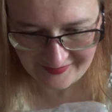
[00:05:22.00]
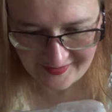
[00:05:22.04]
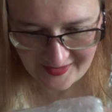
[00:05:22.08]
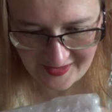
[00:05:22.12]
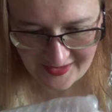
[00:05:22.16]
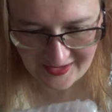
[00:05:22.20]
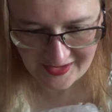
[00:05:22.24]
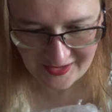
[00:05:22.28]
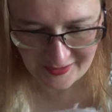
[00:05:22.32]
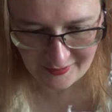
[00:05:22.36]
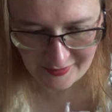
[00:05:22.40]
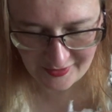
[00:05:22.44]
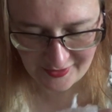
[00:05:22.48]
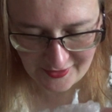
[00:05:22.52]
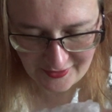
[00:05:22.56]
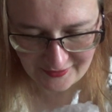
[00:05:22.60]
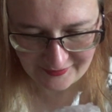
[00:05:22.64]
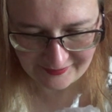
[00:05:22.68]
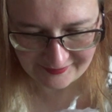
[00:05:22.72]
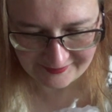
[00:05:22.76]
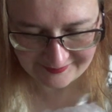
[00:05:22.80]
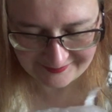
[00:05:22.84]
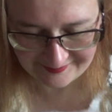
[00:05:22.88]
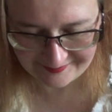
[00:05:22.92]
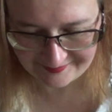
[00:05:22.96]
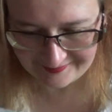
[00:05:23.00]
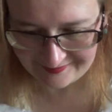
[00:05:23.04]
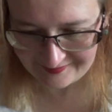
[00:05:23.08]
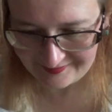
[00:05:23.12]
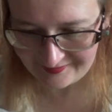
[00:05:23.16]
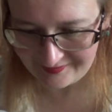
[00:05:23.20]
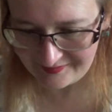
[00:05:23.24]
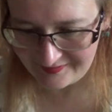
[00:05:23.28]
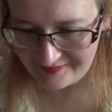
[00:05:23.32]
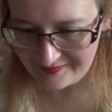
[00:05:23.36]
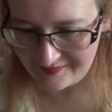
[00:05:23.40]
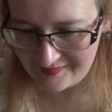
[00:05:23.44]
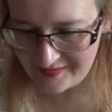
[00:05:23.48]
как бы
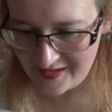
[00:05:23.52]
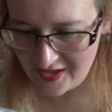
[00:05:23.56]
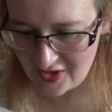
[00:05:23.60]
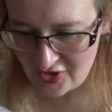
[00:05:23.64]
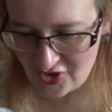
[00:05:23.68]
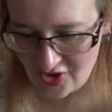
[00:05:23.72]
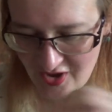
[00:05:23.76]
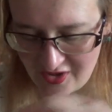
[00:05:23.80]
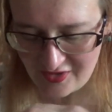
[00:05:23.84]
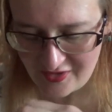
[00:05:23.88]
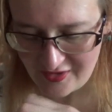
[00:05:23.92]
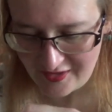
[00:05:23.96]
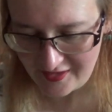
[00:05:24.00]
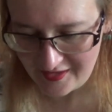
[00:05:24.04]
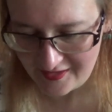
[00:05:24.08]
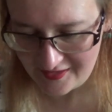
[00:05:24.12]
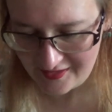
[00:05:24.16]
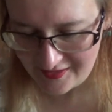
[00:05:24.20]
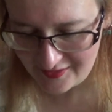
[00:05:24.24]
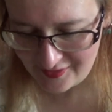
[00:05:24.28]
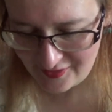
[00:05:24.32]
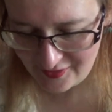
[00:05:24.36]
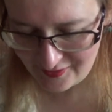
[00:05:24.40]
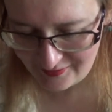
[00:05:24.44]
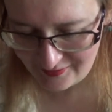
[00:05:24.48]
начало, конец.